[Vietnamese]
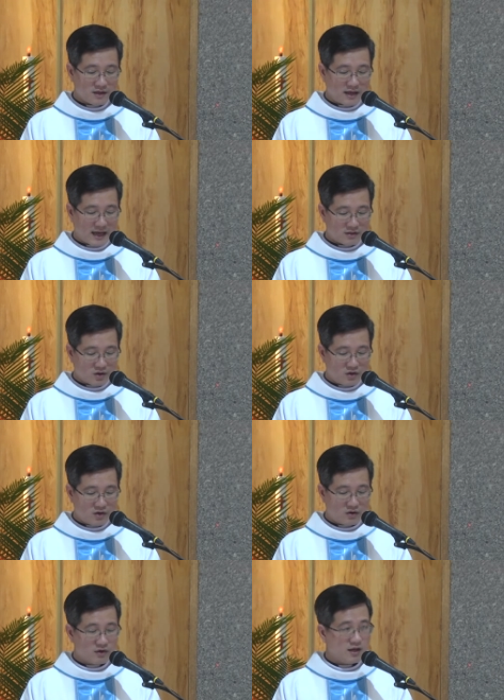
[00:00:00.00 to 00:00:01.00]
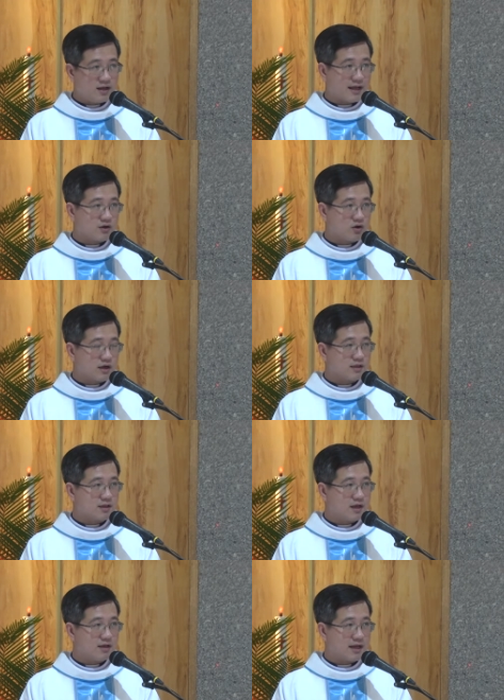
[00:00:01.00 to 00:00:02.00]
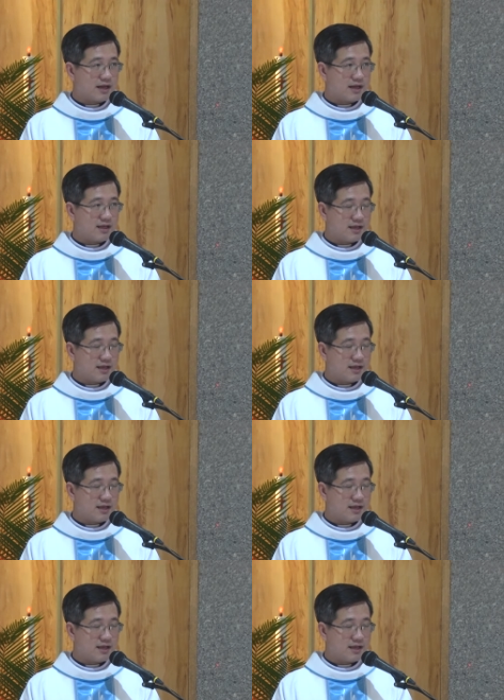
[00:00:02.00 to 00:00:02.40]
thì kẻ tội lỗi lại có cái tên là